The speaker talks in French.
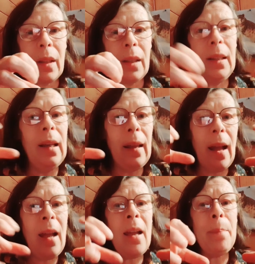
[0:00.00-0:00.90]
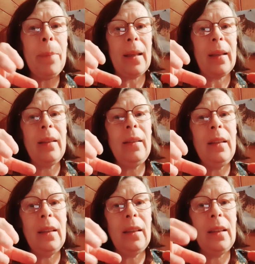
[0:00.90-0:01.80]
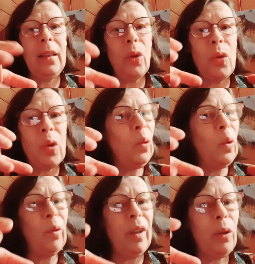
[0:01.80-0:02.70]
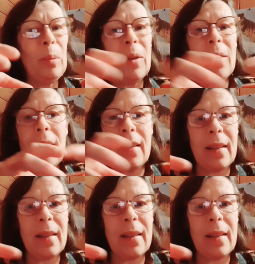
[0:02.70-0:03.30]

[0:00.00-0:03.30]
il est imprégné de son environnement